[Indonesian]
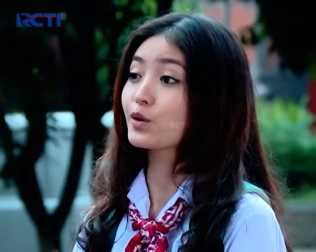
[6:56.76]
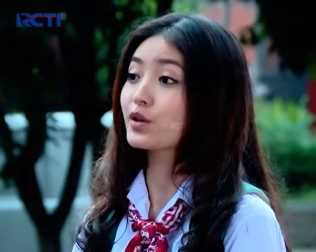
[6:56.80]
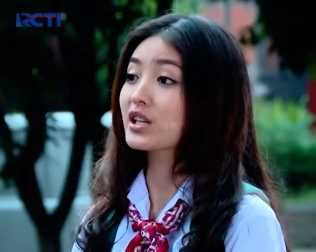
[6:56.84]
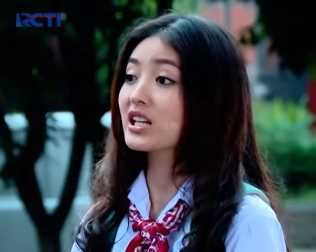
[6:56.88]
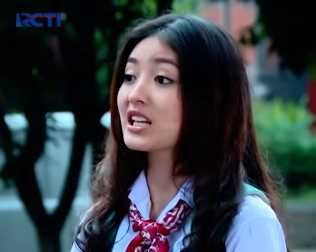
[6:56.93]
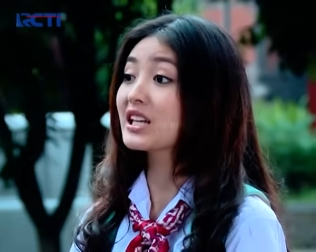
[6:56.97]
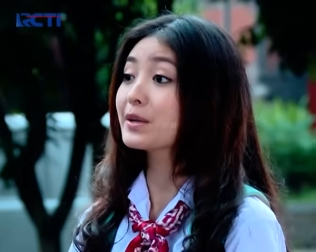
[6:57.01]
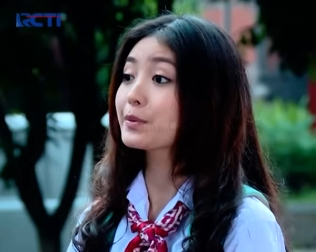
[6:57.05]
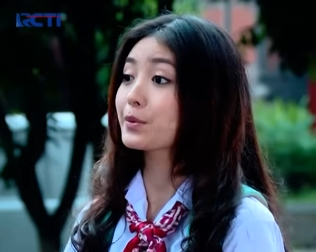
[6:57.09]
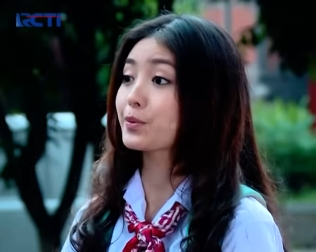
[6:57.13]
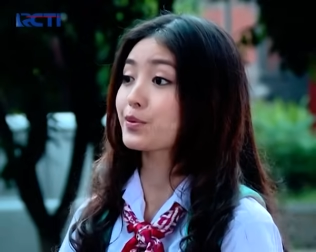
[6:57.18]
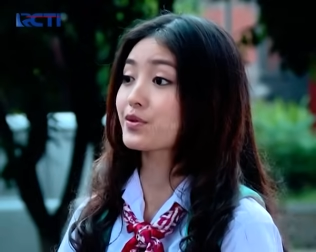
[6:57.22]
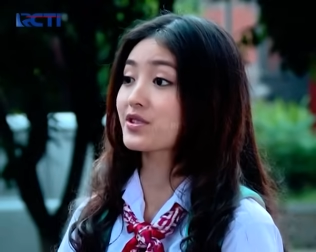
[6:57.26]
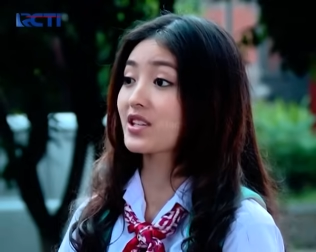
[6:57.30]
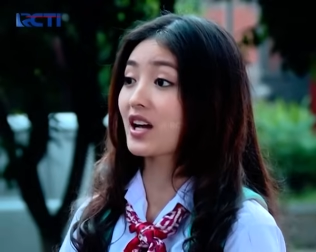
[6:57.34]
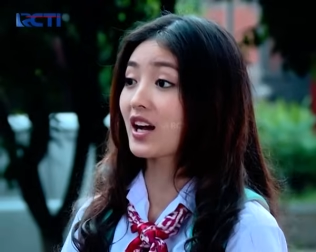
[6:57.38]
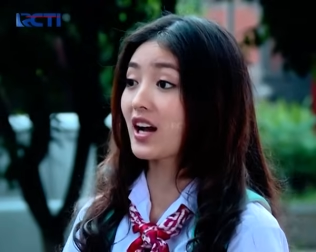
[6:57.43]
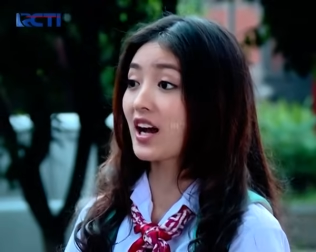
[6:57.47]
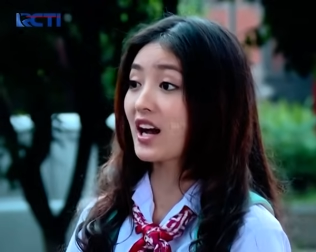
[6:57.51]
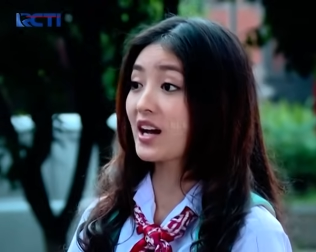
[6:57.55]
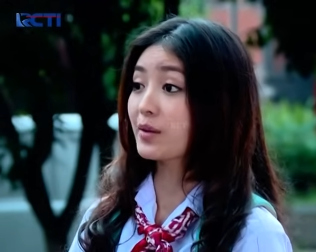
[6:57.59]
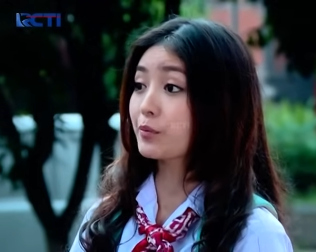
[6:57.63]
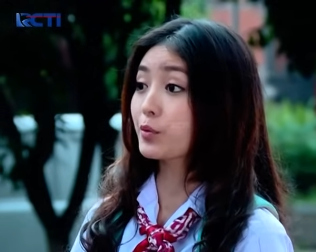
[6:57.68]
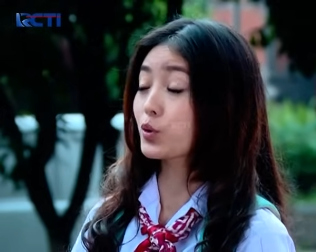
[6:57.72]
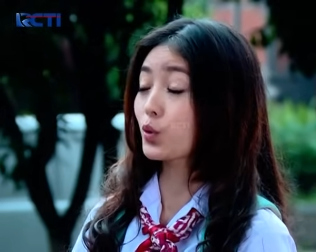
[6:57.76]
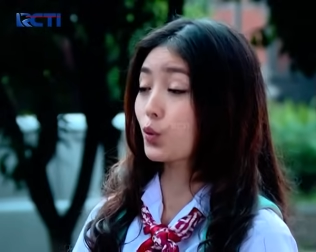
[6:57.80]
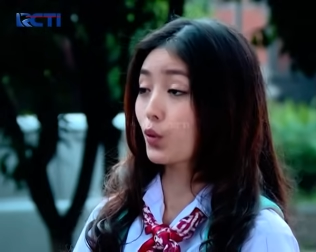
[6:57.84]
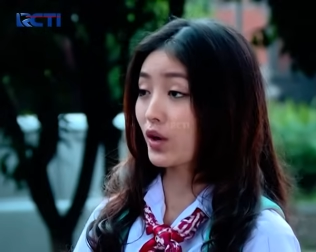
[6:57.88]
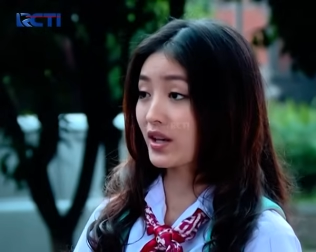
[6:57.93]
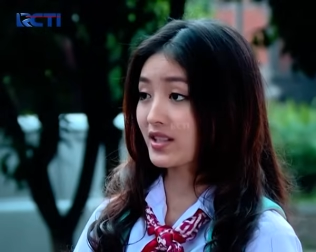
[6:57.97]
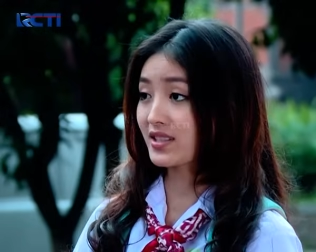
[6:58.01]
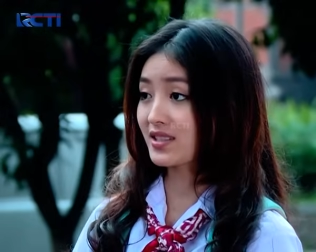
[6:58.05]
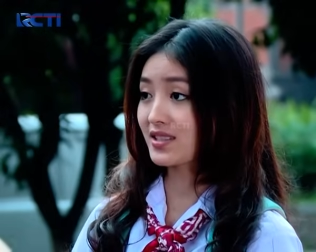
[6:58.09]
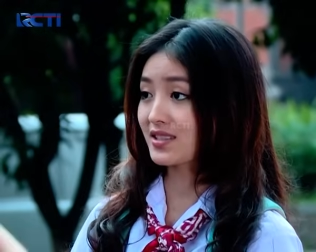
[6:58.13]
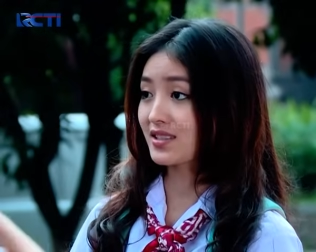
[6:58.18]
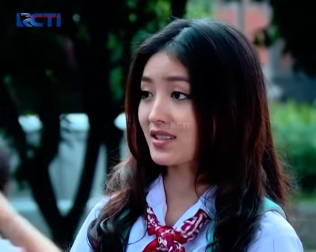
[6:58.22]
dulu nih perpustakaan buat
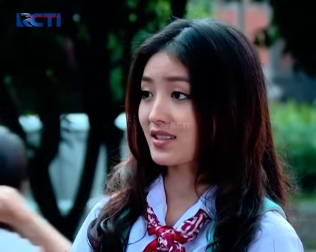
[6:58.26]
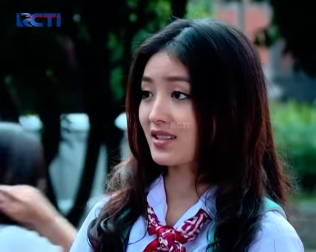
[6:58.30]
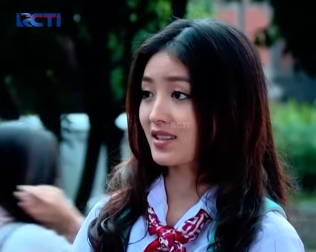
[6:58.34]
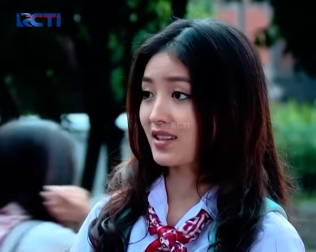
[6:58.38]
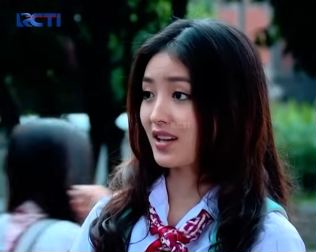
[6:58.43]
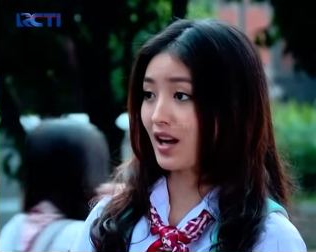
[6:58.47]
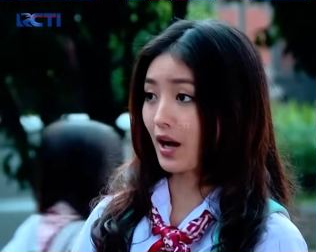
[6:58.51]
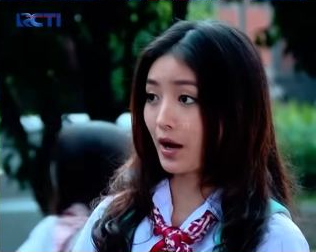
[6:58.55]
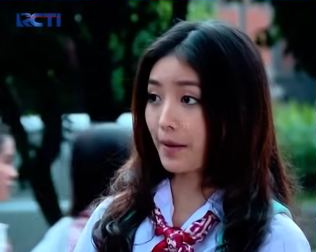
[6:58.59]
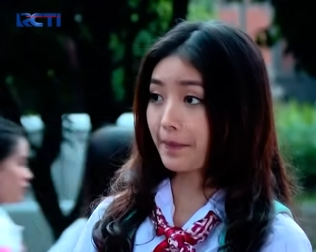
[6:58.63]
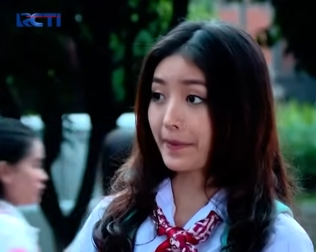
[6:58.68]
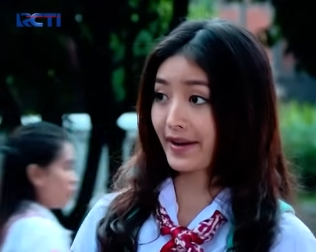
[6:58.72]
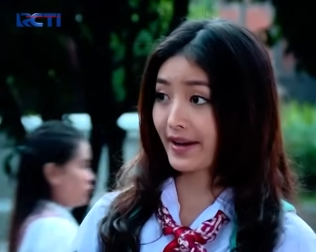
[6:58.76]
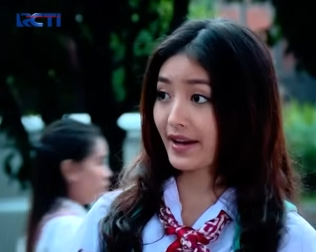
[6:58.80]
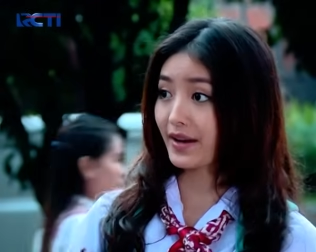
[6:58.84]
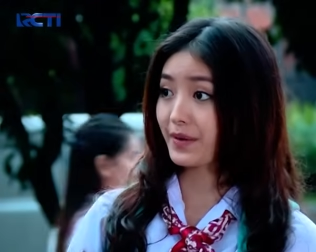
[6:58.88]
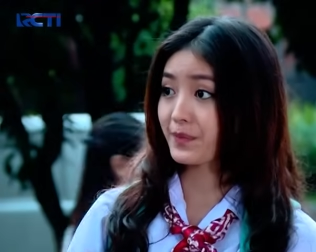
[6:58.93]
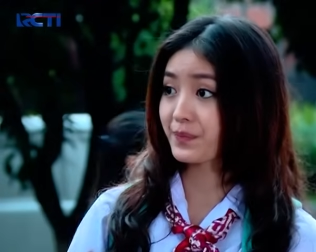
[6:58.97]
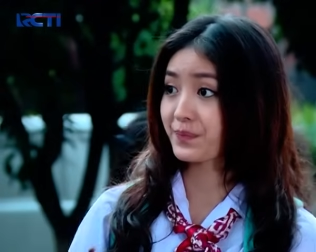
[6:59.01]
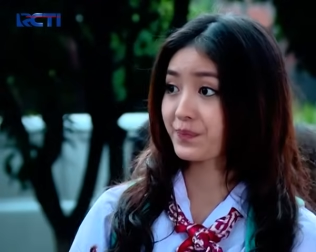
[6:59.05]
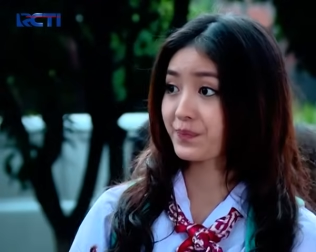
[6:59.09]
uas. Gak apa ya?